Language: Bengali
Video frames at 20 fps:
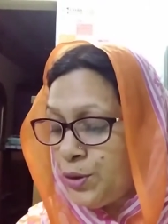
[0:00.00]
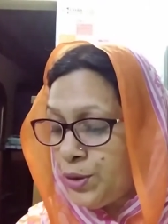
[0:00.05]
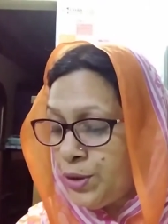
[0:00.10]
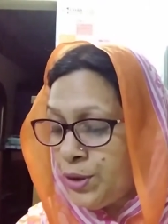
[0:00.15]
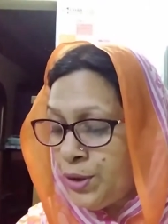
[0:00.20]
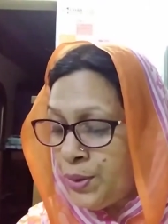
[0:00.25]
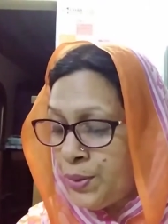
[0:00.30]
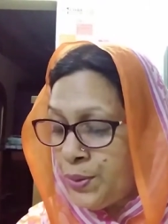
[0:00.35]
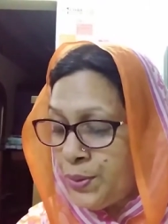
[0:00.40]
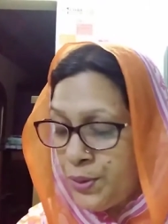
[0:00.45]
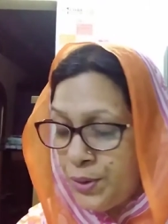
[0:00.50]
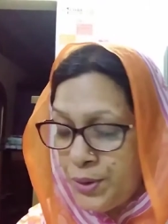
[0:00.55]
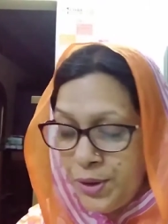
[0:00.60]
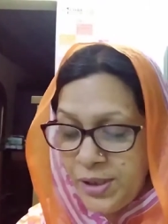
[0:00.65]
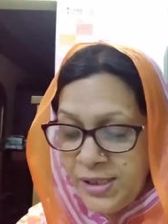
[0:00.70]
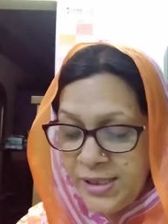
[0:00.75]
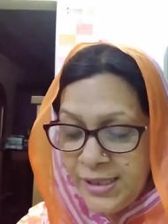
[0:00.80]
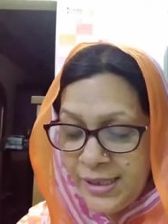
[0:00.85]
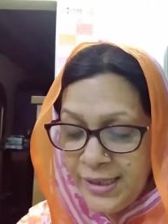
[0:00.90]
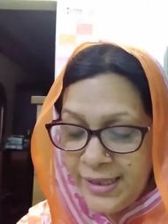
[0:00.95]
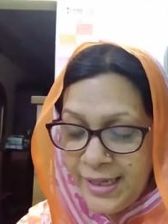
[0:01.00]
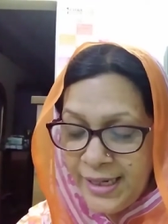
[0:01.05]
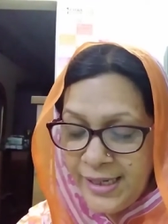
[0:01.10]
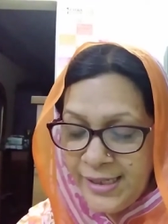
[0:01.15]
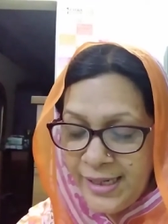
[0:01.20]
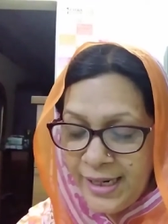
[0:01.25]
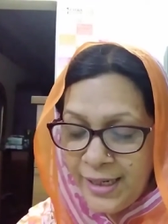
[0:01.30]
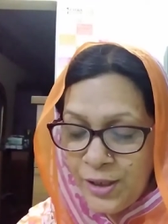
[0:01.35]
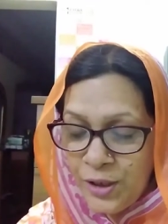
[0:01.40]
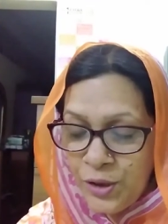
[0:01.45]
যদিও উন্নয়নশীল
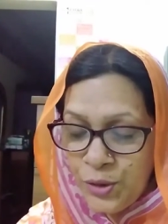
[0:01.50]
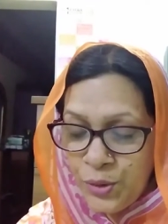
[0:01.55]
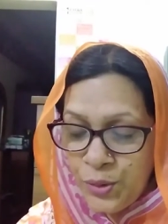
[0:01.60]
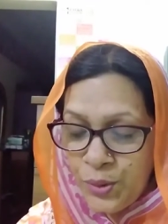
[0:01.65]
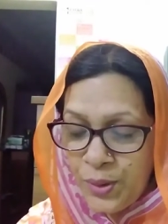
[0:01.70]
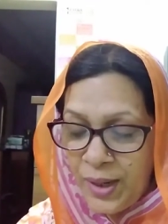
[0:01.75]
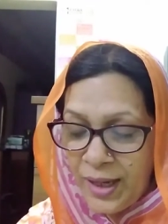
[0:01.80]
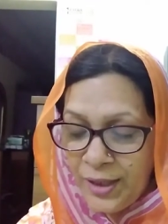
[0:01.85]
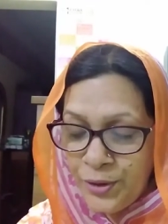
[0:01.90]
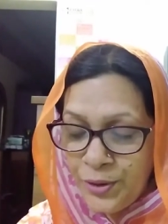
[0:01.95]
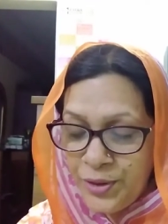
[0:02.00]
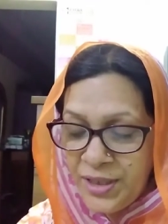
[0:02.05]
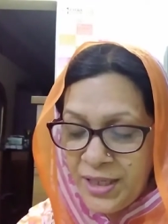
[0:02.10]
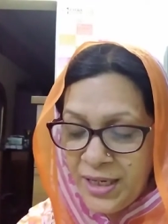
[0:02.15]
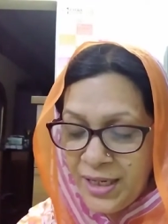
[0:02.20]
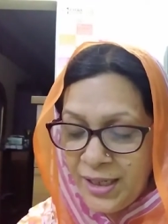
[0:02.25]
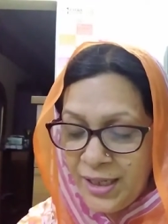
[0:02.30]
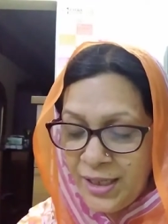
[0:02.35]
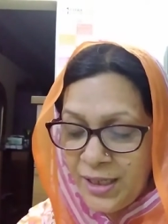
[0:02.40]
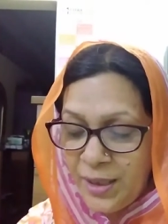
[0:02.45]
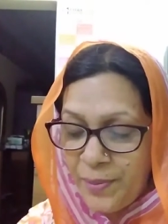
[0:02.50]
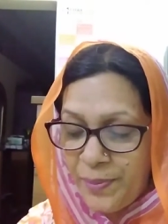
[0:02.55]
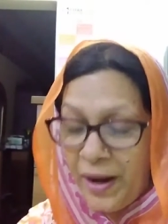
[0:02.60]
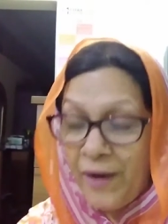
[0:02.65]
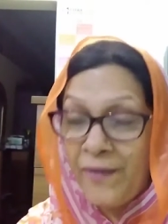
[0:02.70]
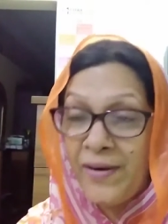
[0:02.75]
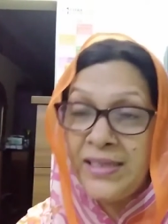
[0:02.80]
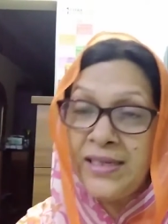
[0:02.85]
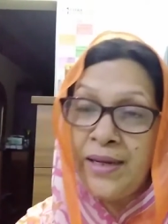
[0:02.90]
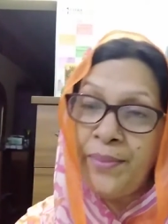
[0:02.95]
দেশের চূড়ান্ত স্বীকৃতি
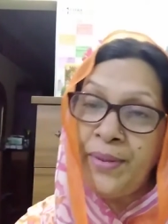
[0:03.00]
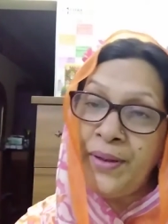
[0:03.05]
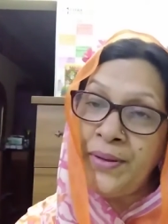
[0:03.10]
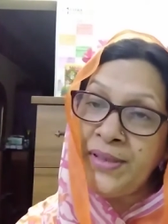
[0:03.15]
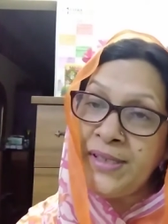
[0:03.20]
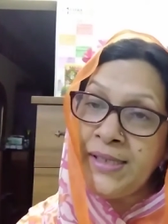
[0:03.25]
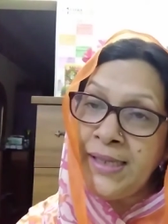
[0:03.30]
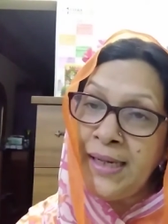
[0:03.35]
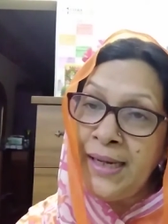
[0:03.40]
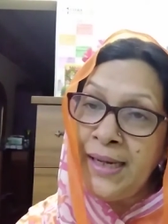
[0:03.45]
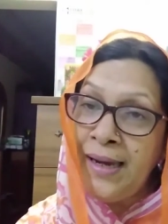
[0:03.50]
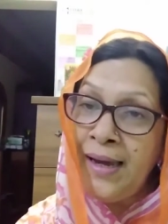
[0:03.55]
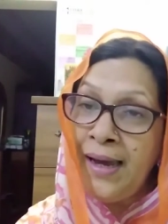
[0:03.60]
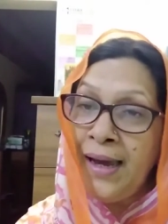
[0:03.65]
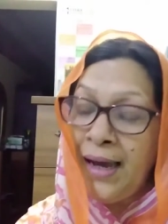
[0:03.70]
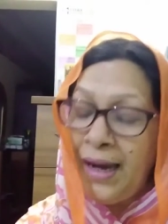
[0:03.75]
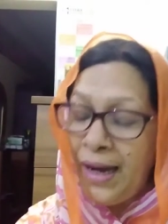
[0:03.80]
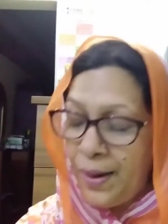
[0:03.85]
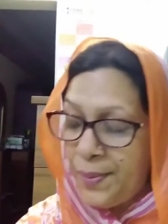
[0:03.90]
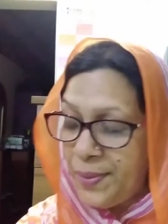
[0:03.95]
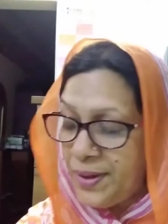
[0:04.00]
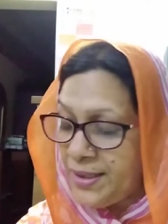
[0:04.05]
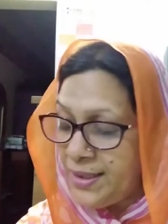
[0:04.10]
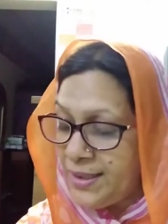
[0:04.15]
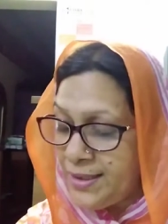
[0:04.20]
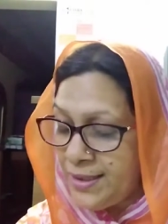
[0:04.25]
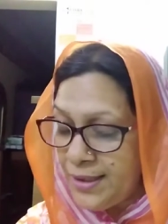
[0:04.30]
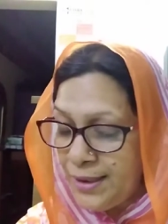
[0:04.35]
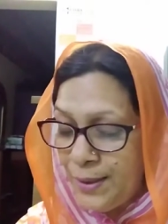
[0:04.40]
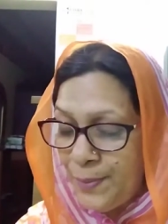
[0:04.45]
পাওয়া যাবে হচ্ছে
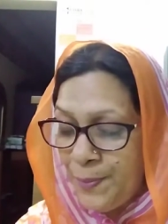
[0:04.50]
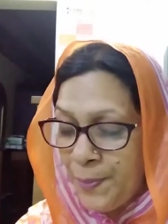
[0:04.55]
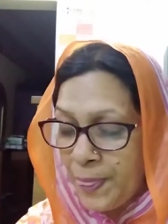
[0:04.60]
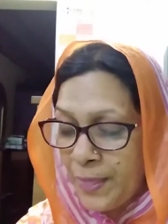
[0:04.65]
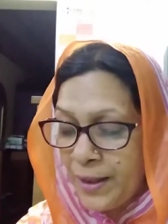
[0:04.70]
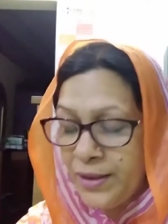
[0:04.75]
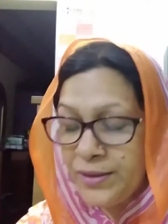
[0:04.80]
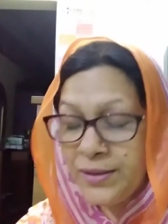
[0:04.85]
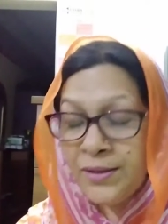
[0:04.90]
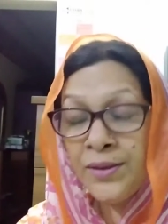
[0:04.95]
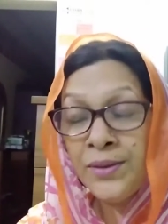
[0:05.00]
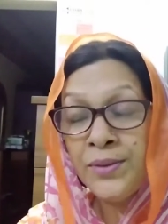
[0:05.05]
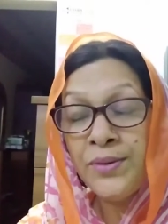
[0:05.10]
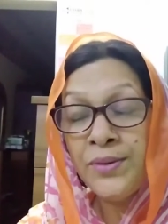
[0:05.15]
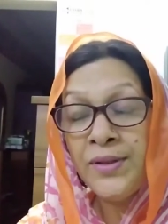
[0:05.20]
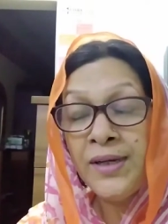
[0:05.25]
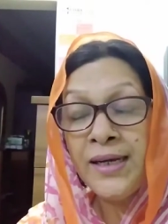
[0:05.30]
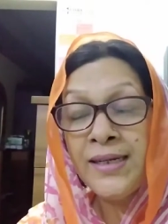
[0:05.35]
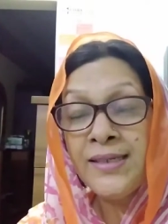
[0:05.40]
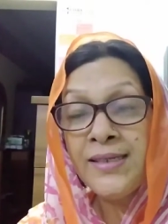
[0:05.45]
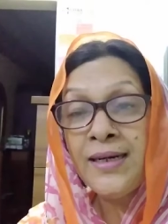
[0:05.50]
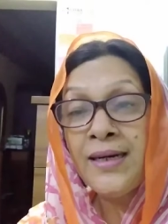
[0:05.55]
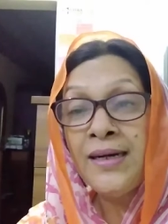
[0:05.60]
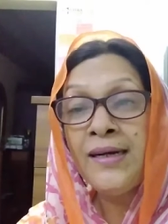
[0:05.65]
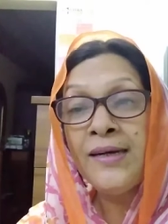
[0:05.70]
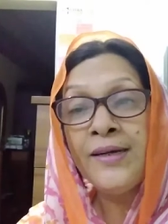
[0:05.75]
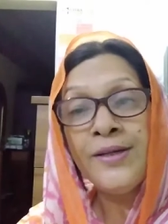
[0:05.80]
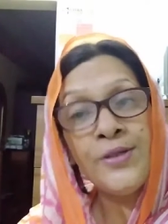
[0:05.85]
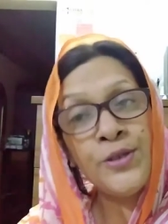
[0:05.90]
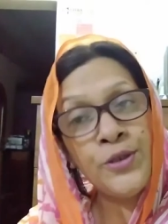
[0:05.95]
আমাদেরটা গত দুই
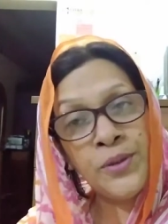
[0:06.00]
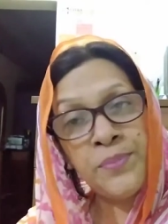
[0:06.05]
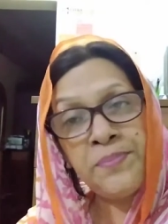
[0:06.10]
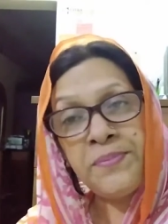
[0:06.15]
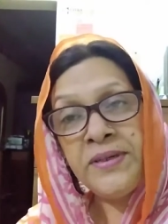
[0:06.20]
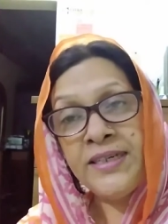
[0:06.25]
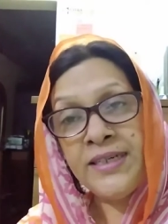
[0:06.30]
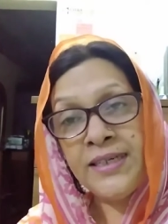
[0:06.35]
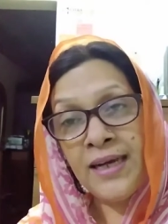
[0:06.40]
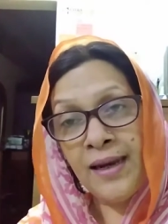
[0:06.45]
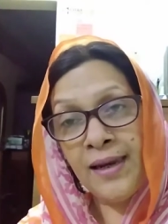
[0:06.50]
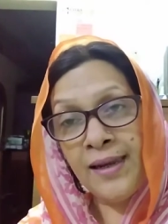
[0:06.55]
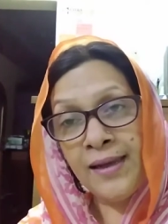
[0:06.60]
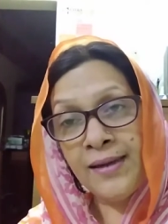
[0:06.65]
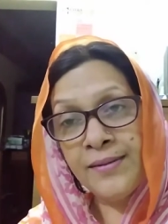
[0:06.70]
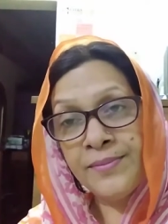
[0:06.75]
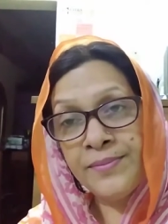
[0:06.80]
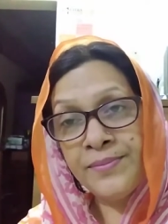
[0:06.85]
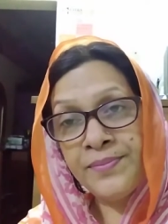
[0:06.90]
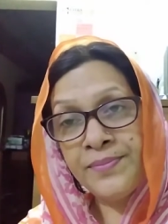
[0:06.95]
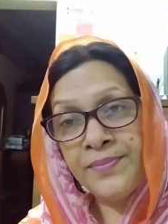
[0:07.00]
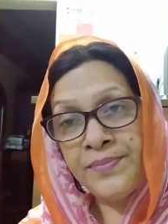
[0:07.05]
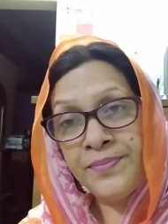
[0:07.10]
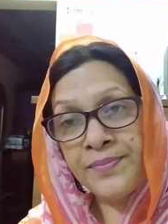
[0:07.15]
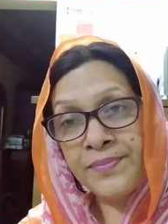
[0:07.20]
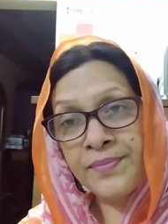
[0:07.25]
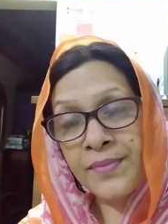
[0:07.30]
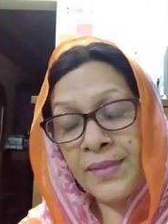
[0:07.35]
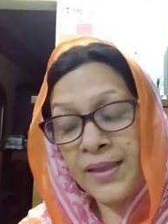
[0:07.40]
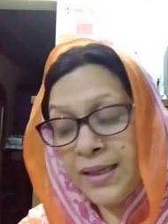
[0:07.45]
সালে
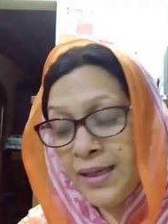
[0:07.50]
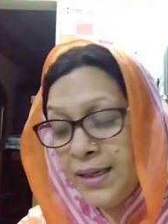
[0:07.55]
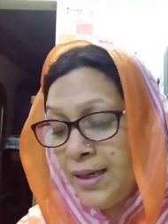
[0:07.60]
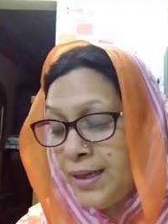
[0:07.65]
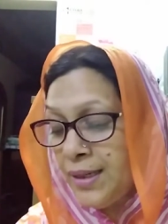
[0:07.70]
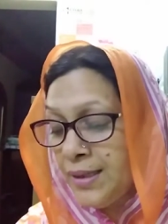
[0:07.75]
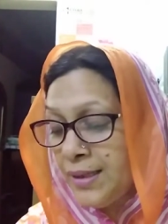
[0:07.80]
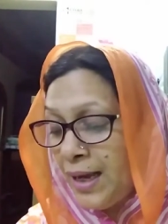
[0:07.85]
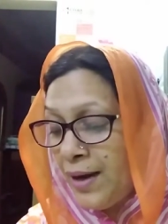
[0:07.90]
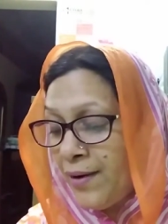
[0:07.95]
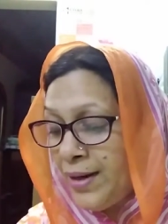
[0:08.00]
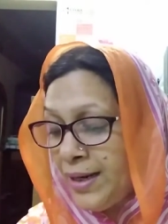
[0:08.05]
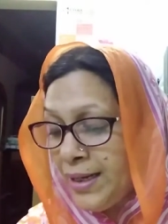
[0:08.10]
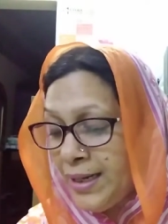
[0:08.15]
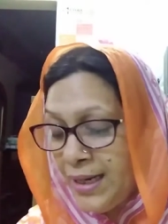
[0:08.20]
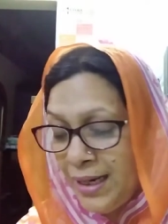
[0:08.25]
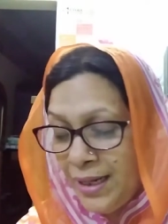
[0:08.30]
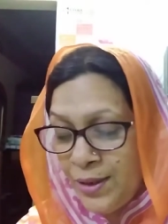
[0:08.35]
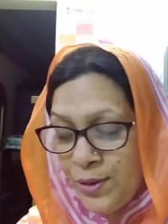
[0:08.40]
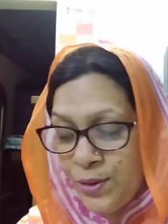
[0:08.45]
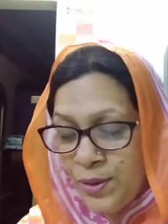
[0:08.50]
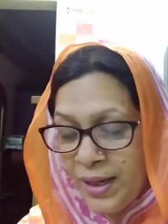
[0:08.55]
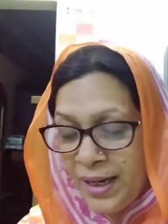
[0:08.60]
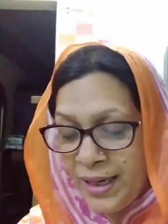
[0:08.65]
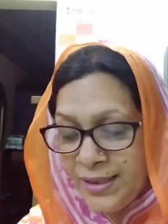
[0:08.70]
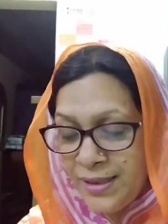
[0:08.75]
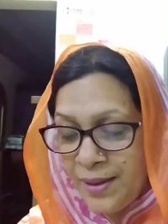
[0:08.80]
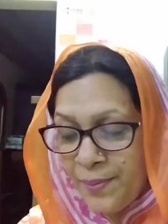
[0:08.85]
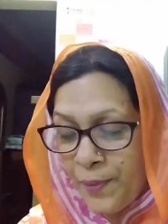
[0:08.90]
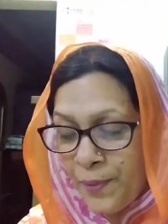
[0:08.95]
তাহলে কি দুই